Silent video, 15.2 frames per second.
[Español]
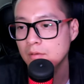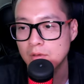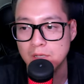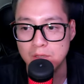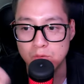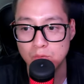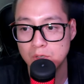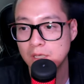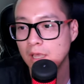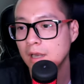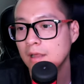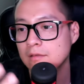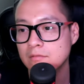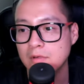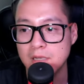lo que tú
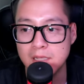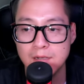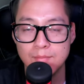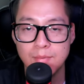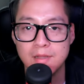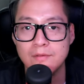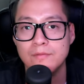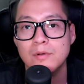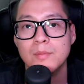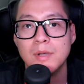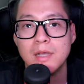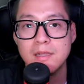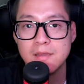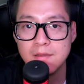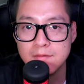quieras, cualquier plataforma
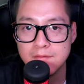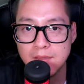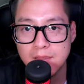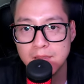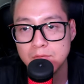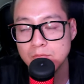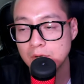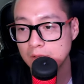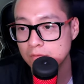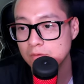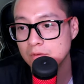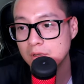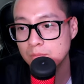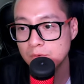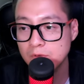que te esté dando una
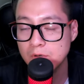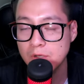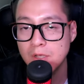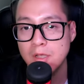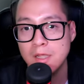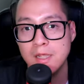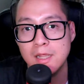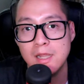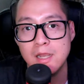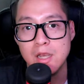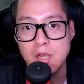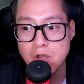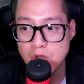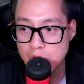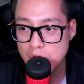suscripción,
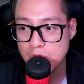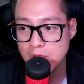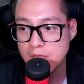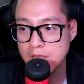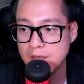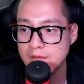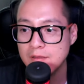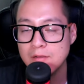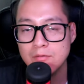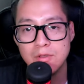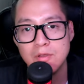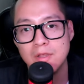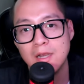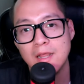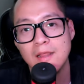no eres el
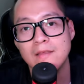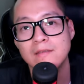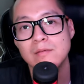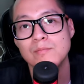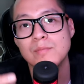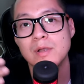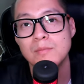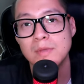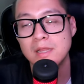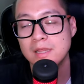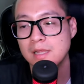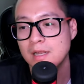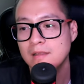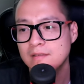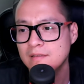dueño de nada,
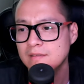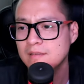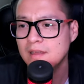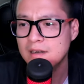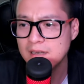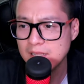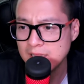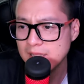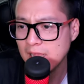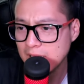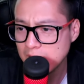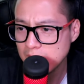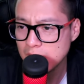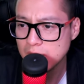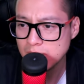simplemente les estás
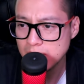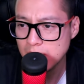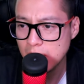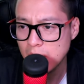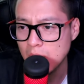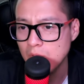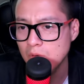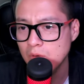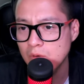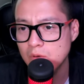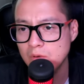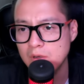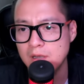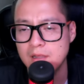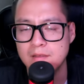rentando
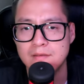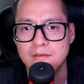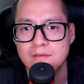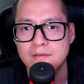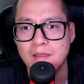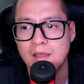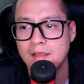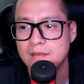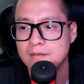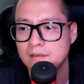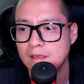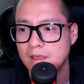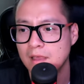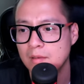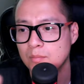o les estás
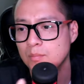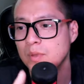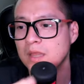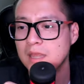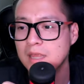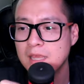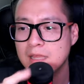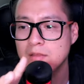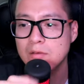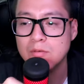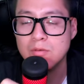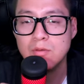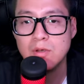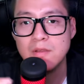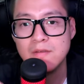eh, pidiendo
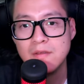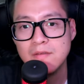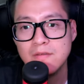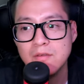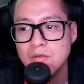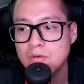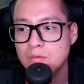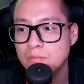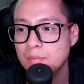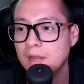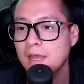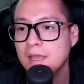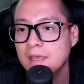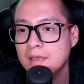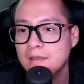autorización
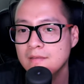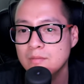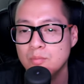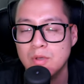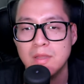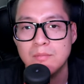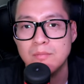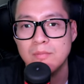para que se puedan